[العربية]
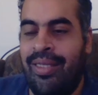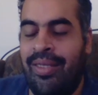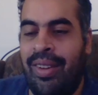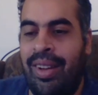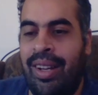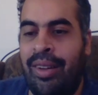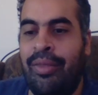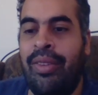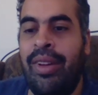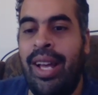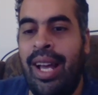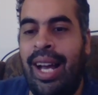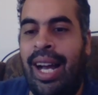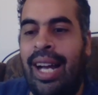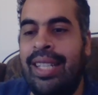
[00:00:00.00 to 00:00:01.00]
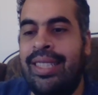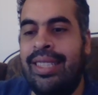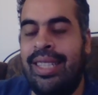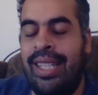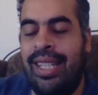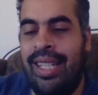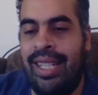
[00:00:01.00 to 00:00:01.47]
فأخفاها
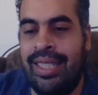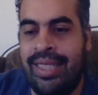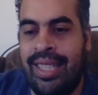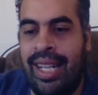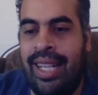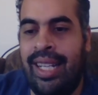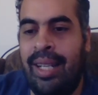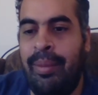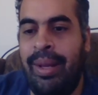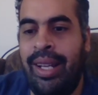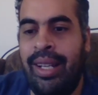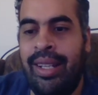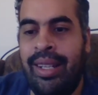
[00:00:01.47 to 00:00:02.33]
حتى لا تعلم